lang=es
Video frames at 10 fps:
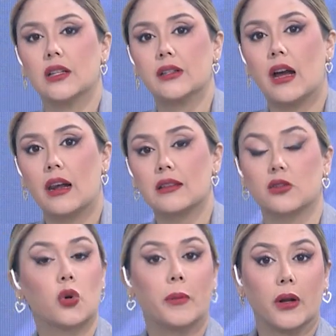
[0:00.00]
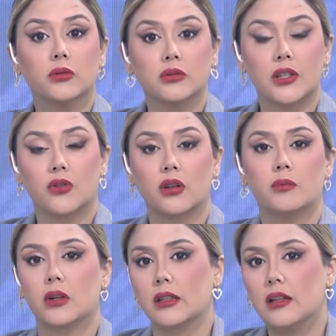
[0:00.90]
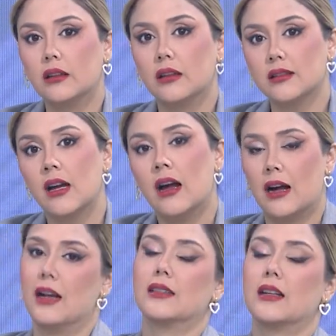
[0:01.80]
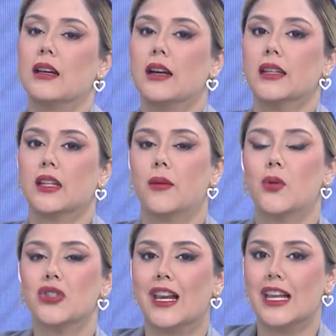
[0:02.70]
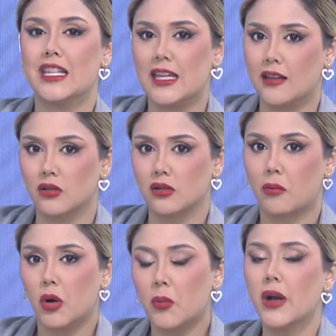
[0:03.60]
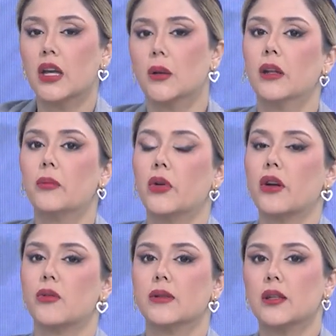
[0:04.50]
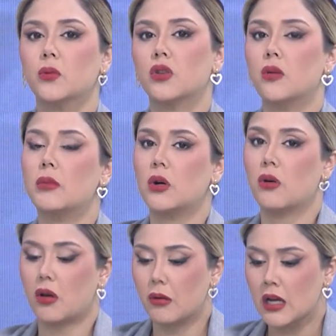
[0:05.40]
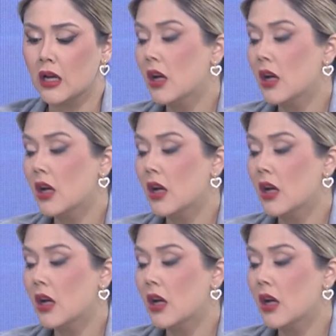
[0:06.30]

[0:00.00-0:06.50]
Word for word: Salas. Sus preguntas son importantes, así que las estaremos leyendo. También nos puede escribir por arroba salud-gb.